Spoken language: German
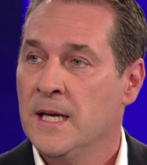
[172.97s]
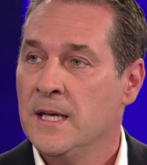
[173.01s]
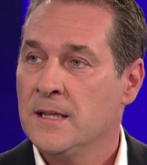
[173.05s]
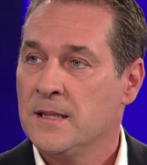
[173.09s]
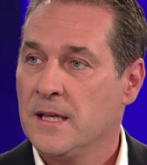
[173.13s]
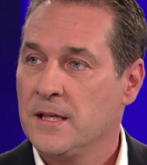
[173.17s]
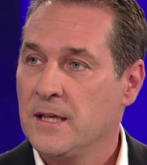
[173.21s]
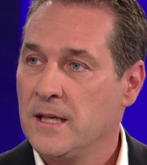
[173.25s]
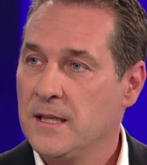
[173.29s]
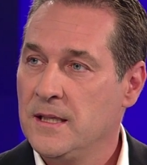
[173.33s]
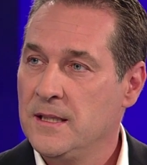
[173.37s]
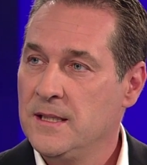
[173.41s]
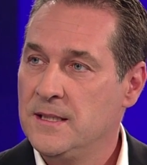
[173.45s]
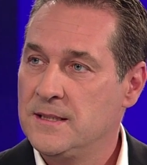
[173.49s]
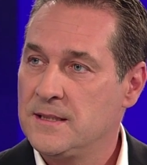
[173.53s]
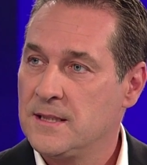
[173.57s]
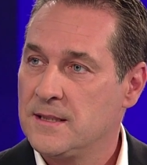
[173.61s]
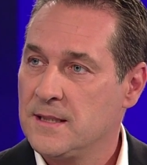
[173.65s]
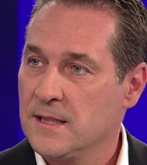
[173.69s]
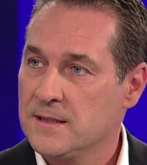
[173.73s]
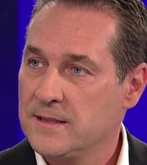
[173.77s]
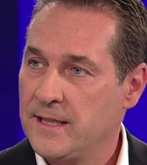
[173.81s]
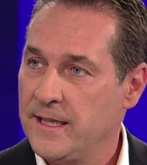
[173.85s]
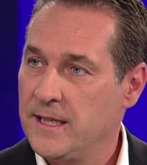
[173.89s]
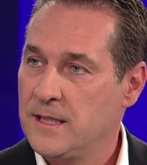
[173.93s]
dann
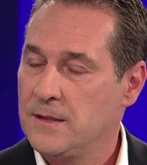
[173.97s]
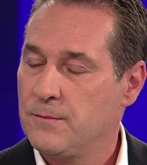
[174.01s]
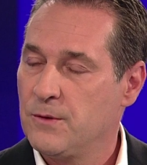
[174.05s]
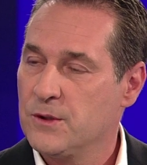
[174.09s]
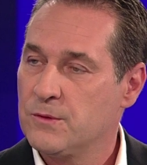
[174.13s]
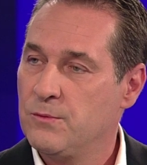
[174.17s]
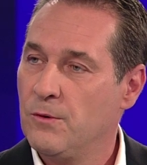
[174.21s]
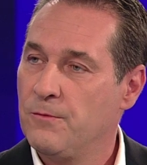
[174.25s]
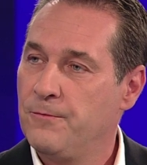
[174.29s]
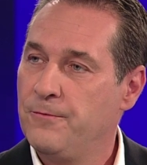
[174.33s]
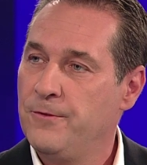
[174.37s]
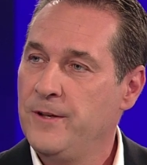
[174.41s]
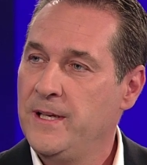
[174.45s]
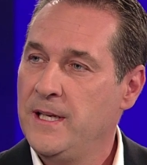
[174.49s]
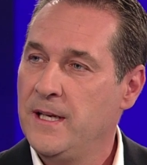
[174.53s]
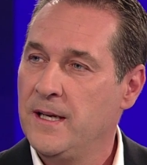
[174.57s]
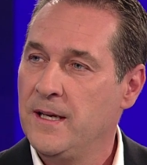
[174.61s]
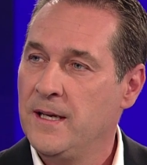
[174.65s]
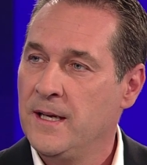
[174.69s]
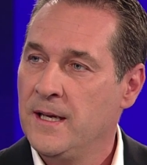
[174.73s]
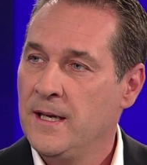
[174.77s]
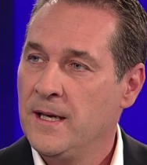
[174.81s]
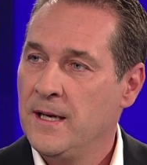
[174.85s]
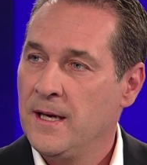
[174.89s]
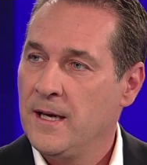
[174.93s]
ist das etwas, wo
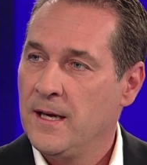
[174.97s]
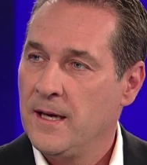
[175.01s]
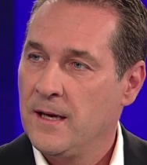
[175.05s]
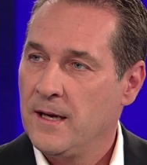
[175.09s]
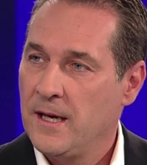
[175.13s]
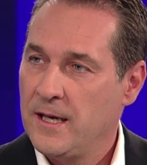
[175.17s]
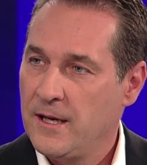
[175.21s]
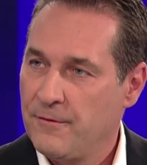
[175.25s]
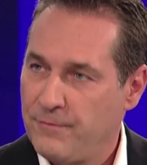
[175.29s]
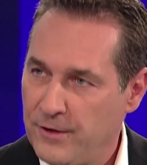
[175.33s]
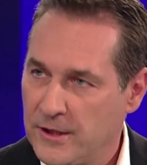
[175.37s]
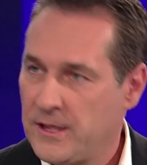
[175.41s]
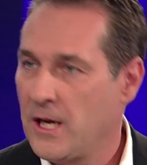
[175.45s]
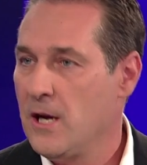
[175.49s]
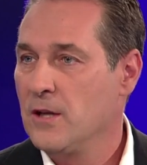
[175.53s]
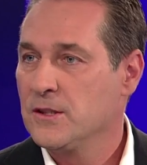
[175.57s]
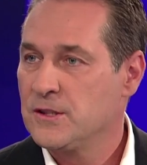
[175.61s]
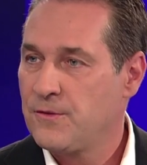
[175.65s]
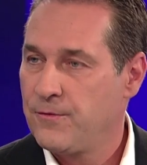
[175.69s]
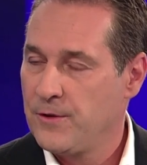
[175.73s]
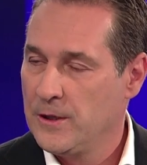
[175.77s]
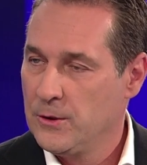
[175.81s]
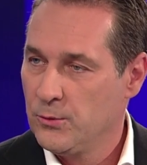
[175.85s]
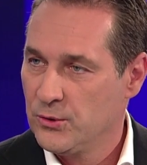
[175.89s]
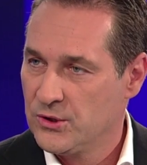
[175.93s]
viele einen
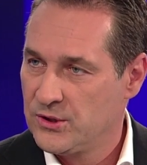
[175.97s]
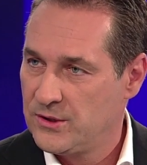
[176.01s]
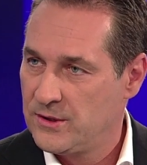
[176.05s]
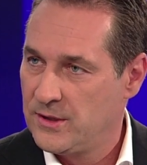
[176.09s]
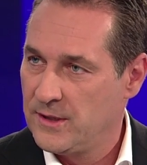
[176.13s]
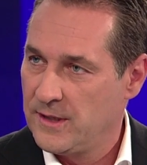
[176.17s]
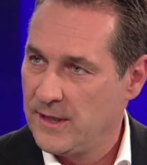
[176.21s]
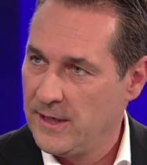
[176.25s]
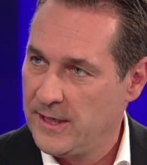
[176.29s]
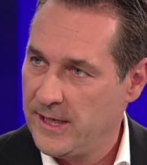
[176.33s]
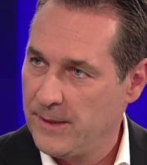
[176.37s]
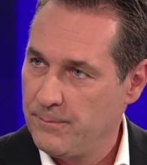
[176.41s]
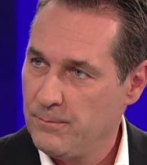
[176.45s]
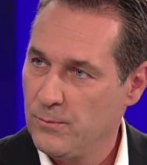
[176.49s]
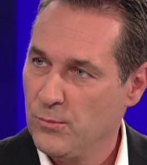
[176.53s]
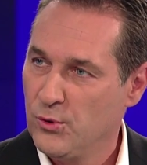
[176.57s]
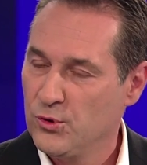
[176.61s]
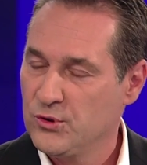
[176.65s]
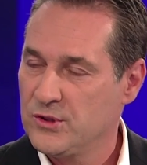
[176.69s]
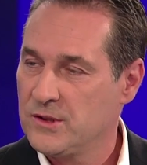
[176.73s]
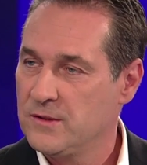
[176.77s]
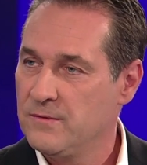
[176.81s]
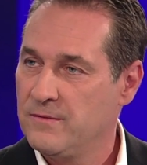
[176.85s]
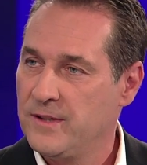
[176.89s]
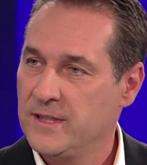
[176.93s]
Vertrauensverlust erleben
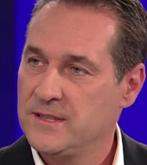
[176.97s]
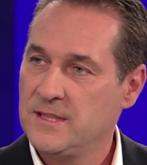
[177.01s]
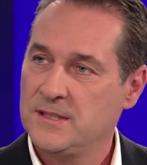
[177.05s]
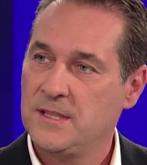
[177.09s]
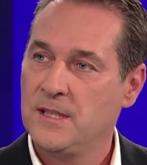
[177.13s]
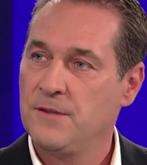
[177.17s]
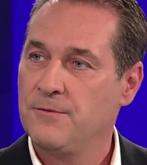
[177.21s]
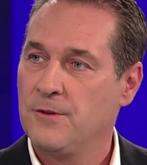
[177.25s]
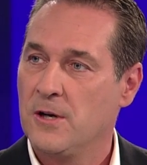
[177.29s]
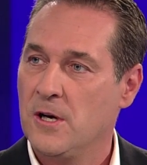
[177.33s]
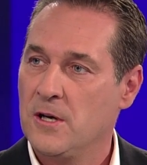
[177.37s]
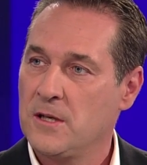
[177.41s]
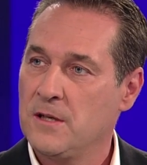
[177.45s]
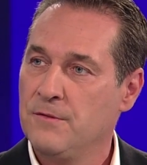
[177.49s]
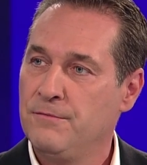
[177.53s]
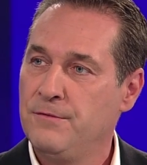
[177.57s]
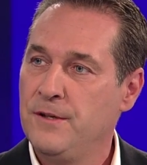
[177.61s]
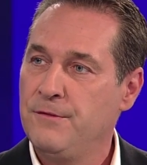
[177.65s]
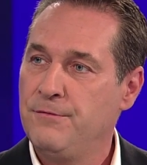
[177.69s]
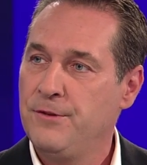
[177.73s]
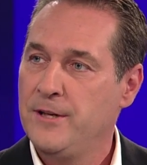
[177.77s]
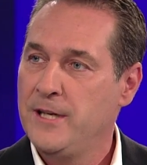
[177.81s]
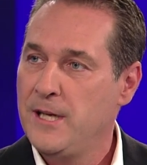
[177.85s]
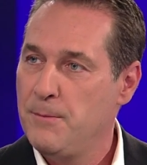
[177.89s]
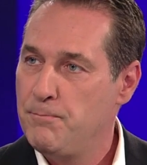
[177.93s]
mussten, weil sie sich fragen,
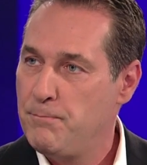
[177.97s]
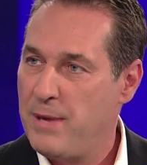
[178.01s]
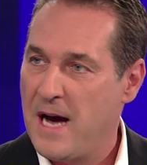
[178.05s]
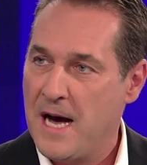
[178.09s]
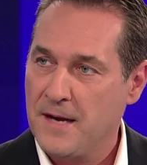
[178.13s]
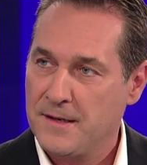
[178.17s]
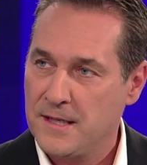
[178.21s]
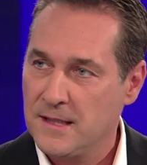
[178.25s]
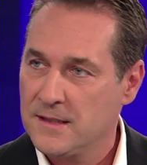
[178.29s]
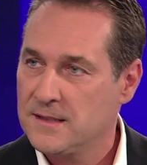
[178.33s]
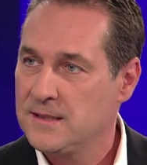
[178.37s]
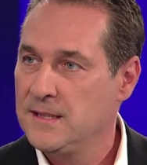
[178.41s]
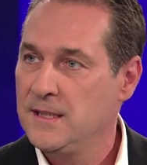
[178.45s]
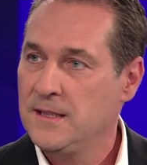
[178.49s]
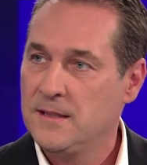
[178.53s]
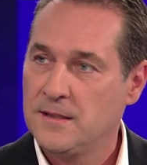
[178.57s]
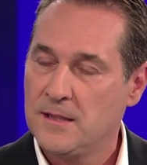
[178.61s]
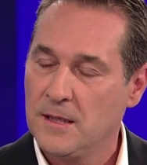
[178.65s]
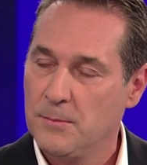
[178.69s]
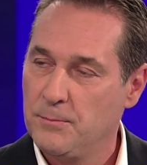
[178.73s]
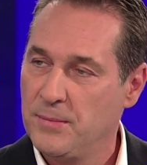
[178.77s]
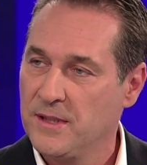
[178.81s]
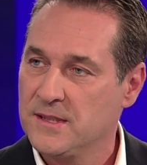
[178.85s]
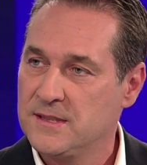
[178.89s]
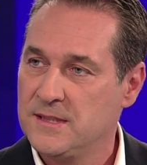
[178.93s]
wie viele Pannen sind
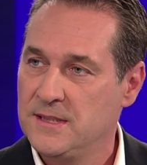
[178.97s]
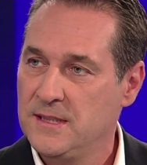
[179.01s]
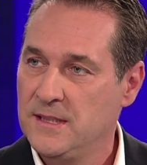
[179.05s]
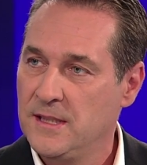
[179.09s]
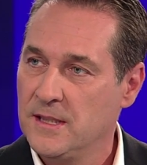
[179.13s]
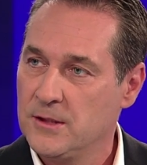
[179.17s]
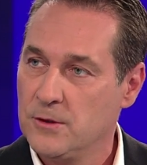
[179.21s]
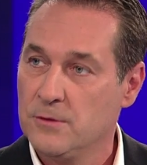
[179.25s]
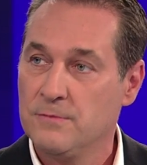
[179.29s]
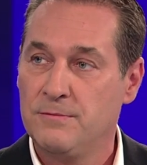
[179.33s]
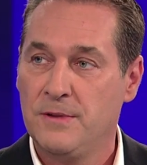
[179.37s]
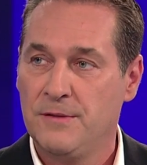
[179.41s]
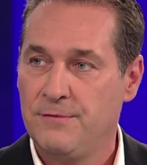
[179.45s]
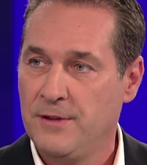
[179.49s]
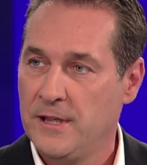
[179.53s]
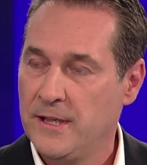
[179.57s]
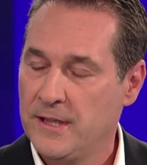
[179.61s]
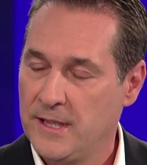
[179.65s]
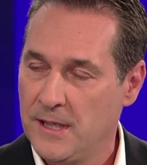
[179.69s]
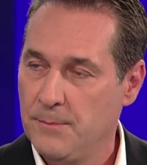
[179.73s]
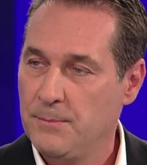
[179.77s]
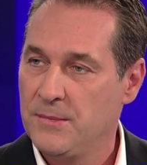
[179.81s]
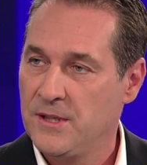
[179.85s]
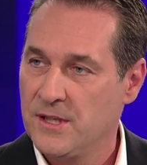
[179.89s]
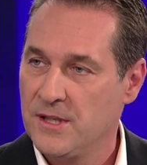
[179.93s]
da passiert und wie viele gibt